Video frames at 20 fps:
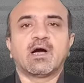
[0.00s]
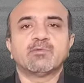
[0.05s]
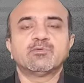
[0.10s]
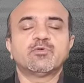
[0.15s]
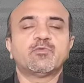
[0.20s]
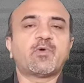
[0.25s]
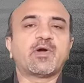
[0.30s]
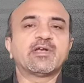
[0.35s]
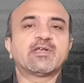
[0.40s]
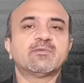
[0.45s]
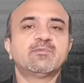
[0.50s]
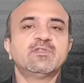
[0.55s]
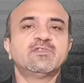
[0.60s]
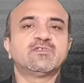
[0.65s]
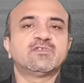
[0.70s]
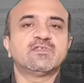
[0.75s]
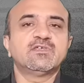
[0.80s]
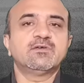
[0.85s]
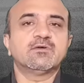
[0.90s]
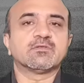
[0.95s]
अब जो वाइटामिन
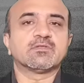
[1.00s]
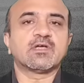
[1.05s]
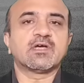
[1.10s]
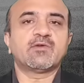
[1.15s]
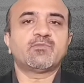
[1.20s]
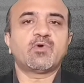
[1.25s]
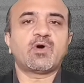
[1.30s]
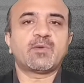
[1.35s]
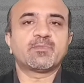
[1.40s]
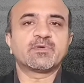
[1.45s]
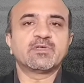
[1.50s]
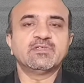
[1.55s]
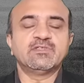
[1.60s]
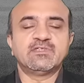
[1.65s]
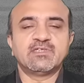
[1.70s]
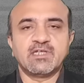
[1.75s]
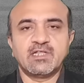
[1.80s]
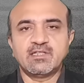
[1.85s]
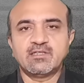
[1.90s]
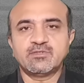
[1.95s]
सी होता है वो आपकी
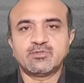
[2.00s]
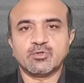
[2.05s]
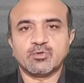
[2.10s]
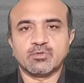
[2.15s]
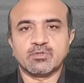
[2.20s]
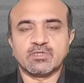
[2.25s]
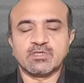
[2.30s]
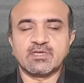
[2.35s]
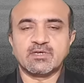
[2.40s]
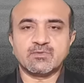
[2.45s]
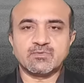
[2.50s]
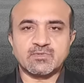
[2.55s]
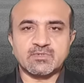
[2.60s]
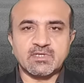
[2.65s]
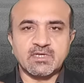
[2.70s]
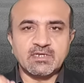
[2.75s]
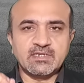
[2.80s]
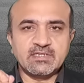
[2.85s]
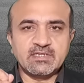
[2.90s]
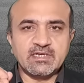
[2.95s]
जल्द जो होती है
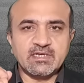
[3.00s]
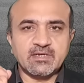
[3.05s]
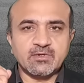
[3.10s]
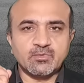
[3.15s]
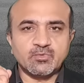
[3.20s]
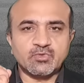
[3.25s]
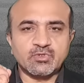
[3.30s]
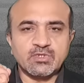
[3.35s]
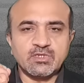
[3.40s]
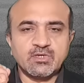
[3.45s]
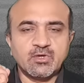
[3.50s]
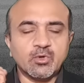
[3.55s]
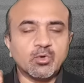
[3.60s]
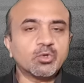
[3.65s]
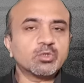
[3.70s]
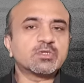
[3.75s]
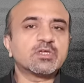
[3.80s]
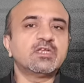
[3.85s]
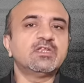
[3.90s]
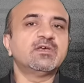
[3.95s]
उसके लिए उसकी
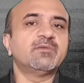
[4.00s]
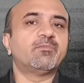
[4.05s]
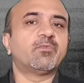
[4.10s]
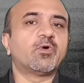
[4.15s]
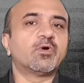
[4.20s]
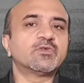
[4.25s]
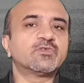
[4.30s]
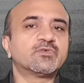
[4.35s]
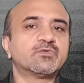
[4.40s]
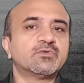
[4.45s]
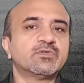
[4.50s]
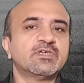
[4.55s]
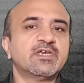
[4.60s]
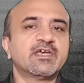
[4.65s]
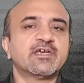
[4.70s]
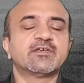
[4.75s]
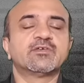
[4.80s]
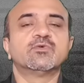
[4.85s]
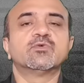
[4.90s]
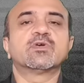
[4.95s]
ग्रोथ के लिए बहुत ज़रूरी
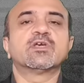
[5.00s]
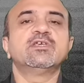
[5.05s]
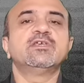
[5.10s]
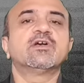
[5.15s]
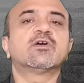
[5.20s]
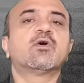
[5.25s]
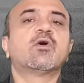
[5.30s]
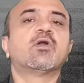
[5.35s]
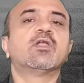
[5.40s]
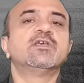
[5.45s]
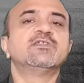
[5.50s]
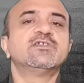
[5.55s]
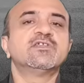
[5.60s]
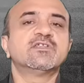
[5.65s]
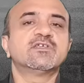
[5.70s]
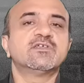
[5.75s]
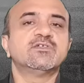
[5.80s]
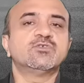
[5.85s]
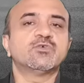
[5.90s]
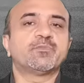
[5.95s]
है क्योंकि ये
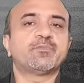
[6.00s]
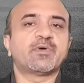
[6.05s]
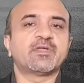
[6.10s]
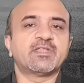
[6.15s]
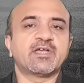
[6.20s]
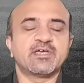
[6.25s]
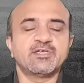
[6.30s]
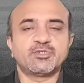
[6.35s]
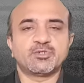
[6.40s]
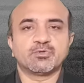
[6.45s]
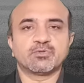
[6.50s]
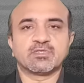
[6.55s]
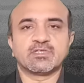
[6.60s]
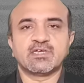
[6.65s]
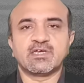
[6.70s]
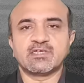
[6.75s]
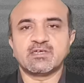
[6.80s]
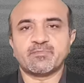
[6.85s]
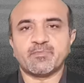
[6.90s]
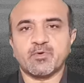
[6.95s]
कॉलेजन की जो पैदाइश
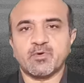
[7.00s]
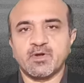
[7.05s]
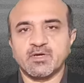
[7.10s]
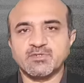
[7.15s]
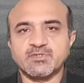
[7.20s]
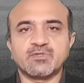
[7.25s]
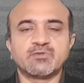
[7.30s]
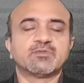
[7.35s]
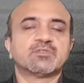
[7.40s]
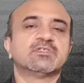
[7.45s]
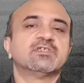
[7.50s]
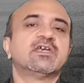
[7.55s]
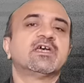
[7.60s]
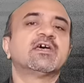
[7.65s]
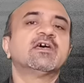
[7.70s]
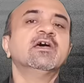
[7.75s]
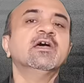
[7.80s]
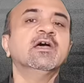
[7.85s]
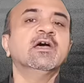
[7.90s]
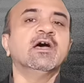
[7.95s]
होती है या प्रोडक्शन होती
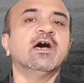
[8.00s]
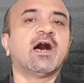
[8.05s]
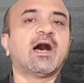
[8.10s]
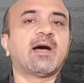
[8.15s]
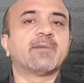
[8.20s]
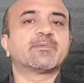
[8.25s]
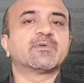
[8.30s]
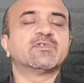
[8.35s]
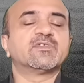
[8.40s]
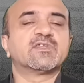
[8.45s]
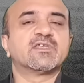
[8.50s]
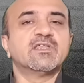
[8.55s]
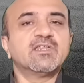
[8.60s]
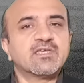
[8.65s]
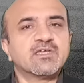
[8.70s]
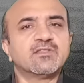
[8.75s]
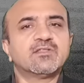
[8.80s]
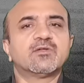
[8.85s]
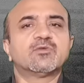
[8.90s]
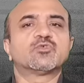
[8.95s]
है आपकी
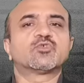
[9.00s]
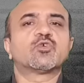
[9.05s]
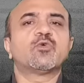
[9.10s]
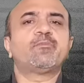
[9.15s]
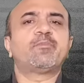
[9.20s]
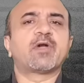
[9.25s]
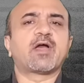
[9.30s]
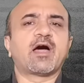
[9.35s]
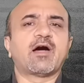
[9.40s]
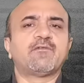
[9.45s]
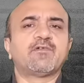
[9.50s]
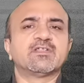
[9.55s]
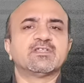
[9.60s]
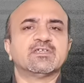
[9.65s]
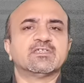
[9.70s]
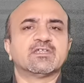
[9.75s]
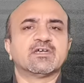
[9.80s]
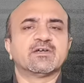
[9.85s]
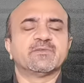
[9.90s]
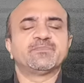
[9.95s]
स्किन के अंदर उसको बढ़ावा
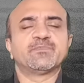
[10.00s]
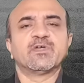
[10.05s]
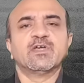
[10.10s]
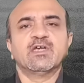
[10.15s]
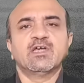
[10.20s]
देता है